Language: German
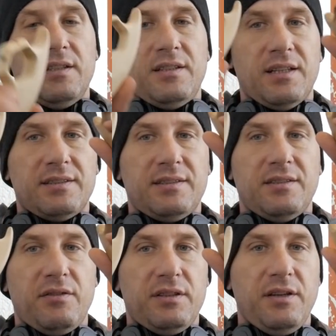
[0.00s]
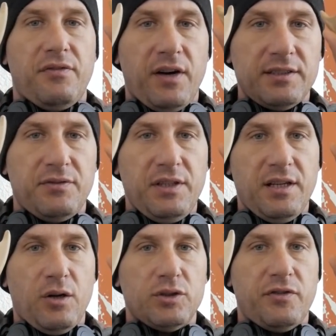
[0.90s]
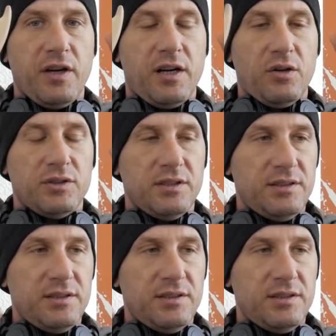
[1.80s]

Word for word: dass die fast wieder ausverkauft sind.